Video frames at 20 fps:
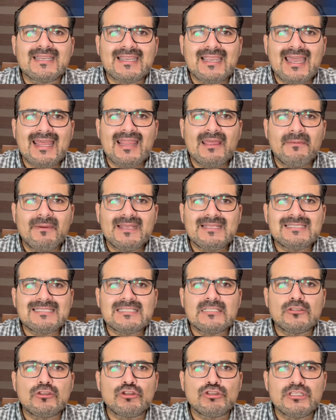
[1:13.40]
cada vez
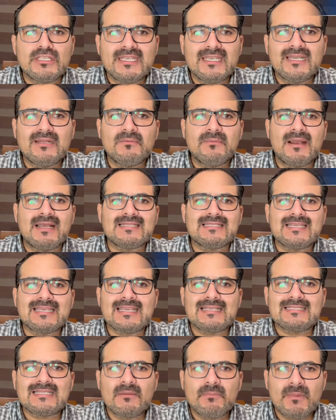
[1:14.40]
nos siguen más.
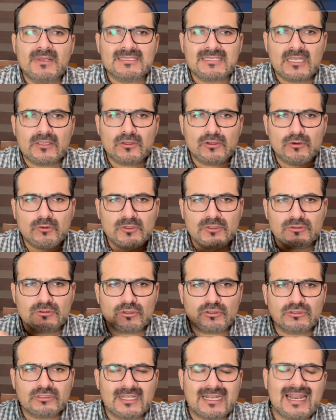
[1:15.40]
Aquí están pasando
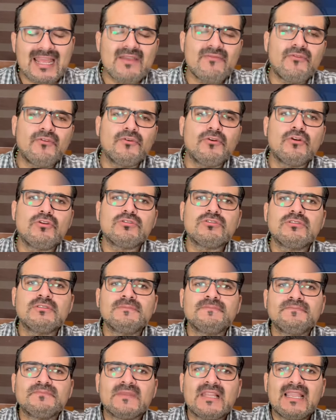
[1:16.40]
nuestros teléfonos,
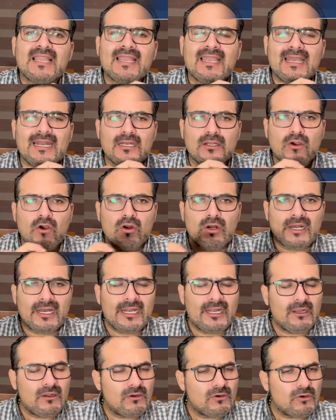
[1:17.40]
el
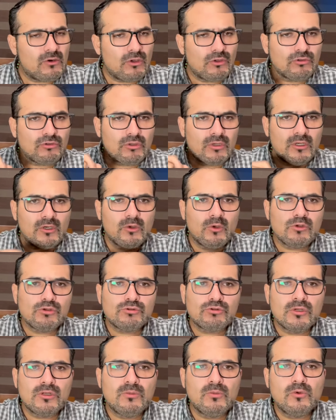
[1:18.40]
correo, con todo el
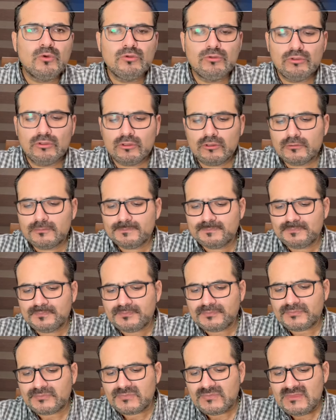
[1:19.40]
gusto del mundo.
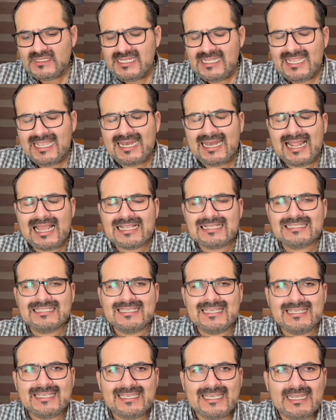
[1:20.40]
En las,
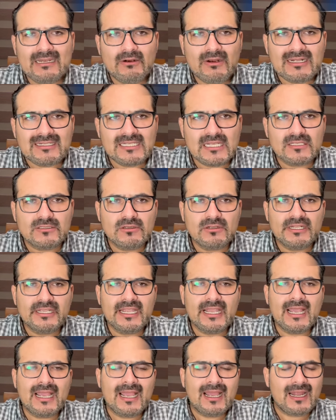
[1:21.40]
quien quiere una
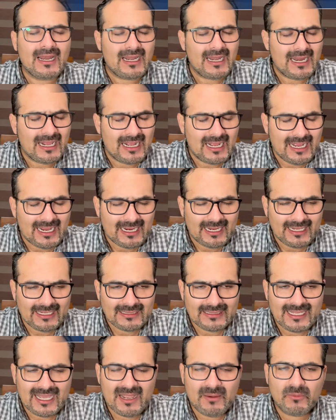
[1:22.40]
asesoría, la
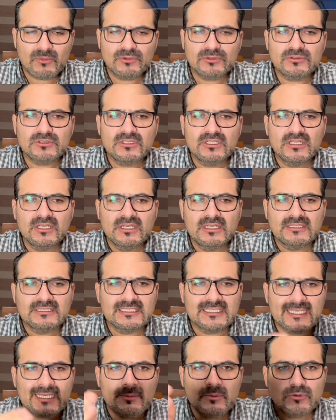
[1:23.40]
agendamos.
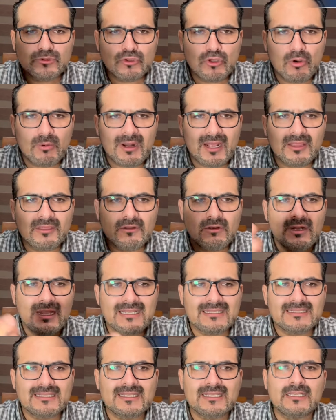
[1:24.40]
Seguimos cobrándola
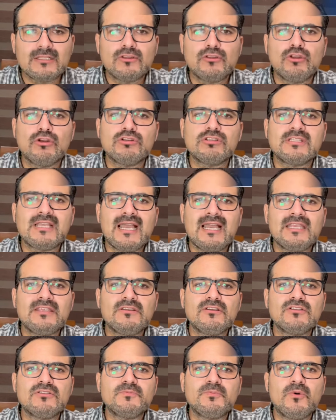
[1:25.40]
hace dos
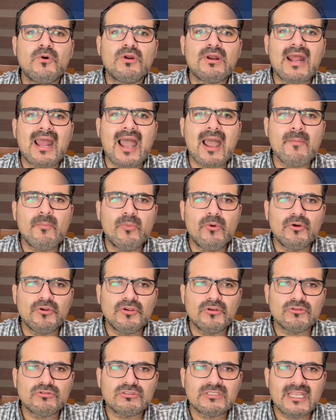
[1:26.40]
años por
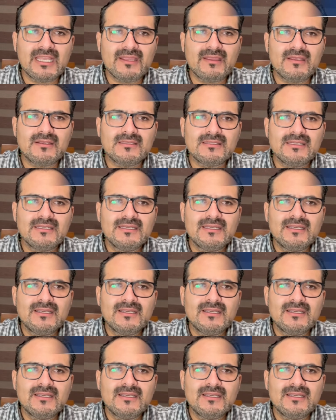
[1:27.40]
apoyo a ustedes.